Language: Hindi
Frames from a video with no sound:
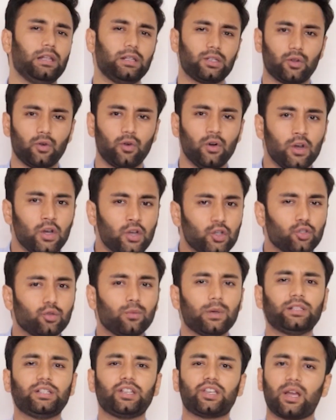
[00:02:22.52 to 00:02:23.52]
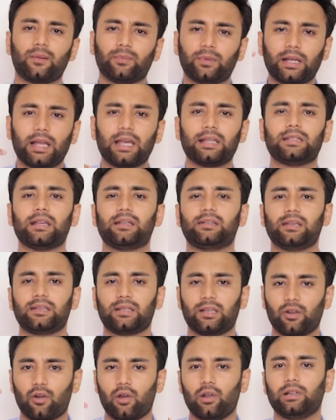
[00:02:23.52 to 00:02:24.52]
रील्स को सुबह से शाम तक ऐसे ऐसे
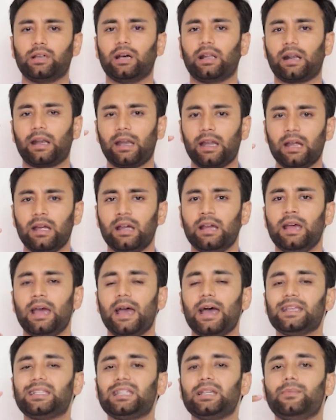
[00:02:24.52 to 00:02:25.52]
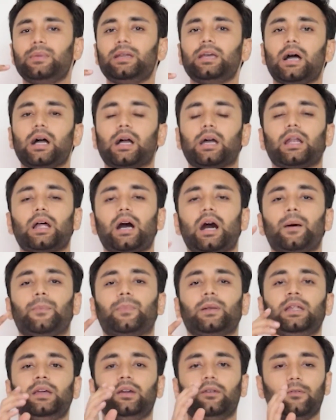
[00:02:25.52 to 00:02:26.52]
स्क्रॉल कर रहे हैं ऐसे में अगर
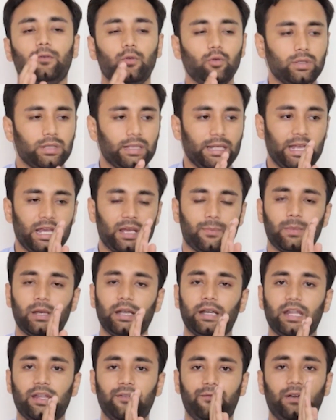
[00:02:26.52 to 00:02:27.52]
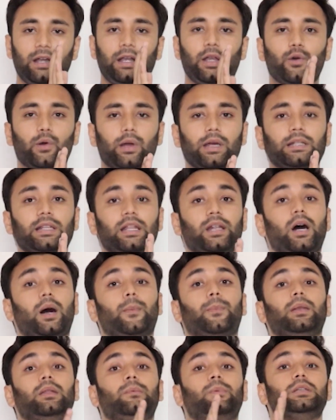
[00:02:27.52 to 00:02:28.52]
आपने उस एक मिनट की वीडियो के अंदर
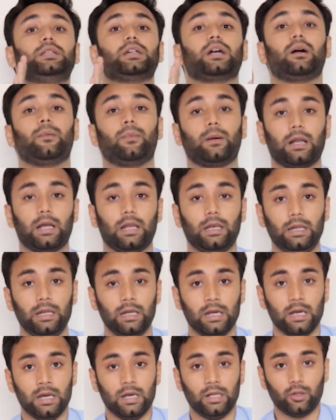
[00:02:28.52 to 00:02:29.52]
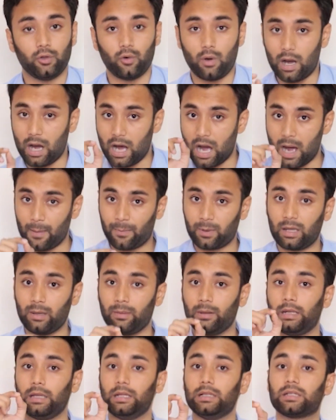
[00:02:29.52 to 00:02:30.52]
अपनी भी जगह बना ली तो आपकी
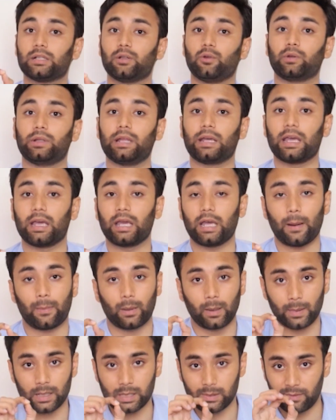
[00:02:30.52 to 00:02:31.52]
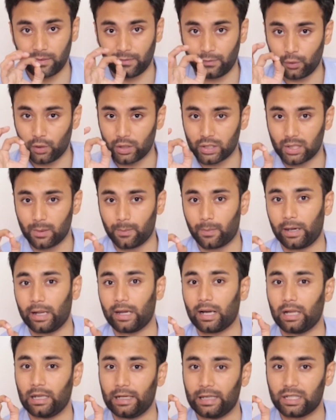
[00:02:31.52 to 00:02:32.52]
भी रील्स लोग देखेंगे आपके पास भी व्यूअरशिप
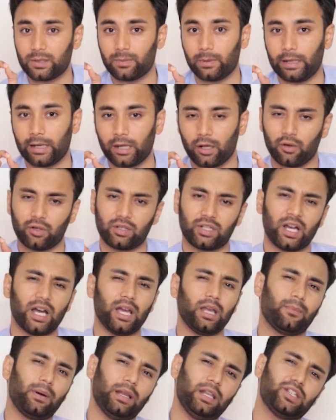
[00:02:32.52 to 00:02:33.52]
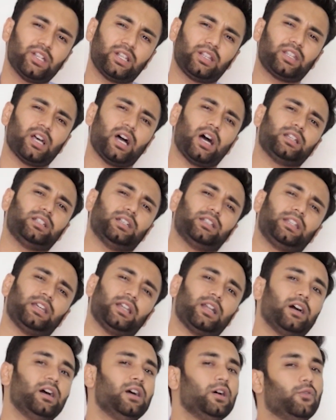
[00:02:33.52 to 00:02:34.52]
बढ़ेगा लीड्स बढ़ेंगे और जहाँ एक बार जनता आ जाती है
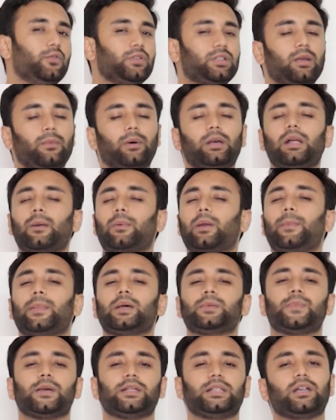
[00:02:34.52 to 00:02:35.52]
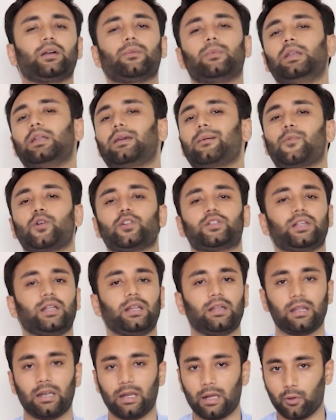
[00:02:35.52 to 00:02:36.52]
ना उसके बाद आपके पास पैसे कमाने के बहुत
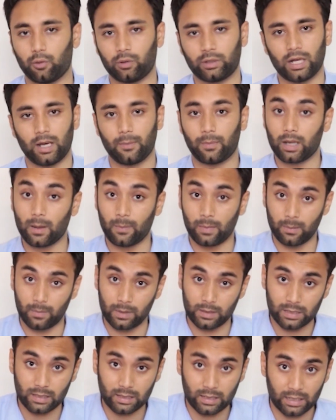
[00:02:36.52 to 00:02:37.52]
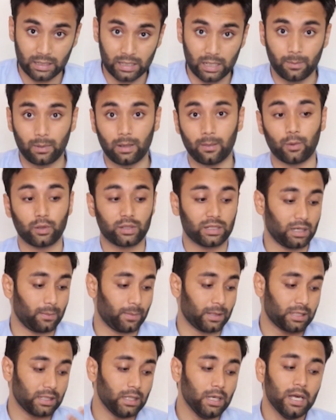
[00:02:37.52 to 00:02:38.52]
सारे तरीके होते हैं आपके अपने बिजनेस के अंदर भी आप बहुत सारे
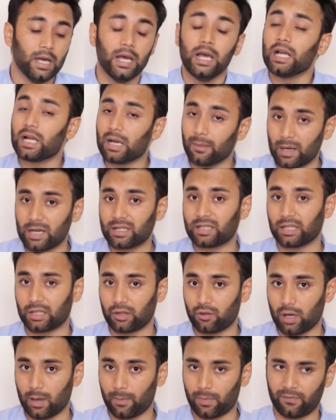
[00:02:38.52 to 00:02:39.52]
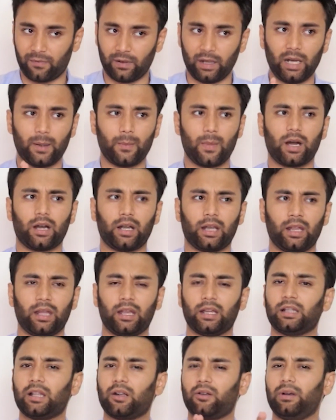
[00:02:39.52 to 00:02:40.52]
पैसे कमा सकते हो आप अफिलेट मार्केटिंग
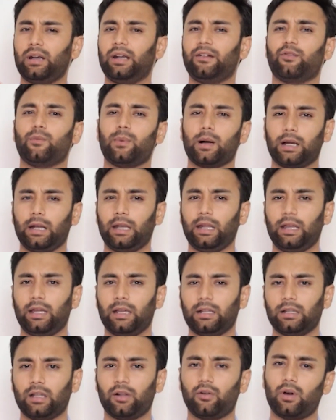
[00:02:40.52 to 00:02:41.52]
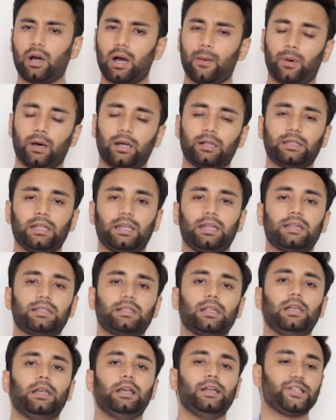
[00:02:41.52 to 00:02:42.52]
के अंदर हो नेटवर्क मार्केटिंग के अंदर हो आप हर तरीके
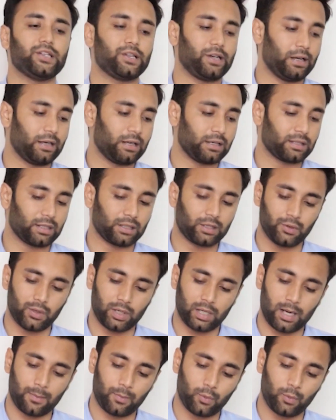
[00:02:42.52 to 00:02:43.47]
से लीड जनरेट कर सकते हो अगर